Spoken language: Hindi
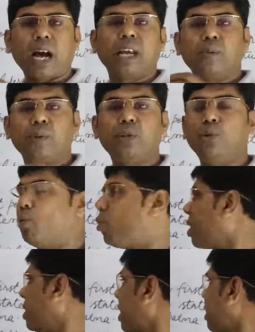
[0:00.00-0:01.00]
आई वी दोनों
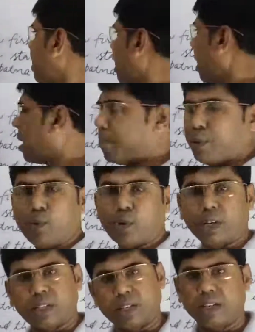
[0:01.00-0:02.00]
के साथ सेल का
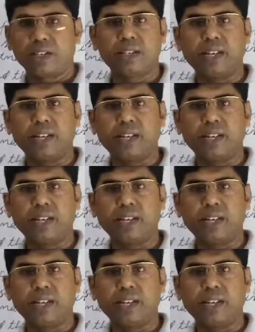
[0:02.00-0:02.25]
प्रयोग करते हैं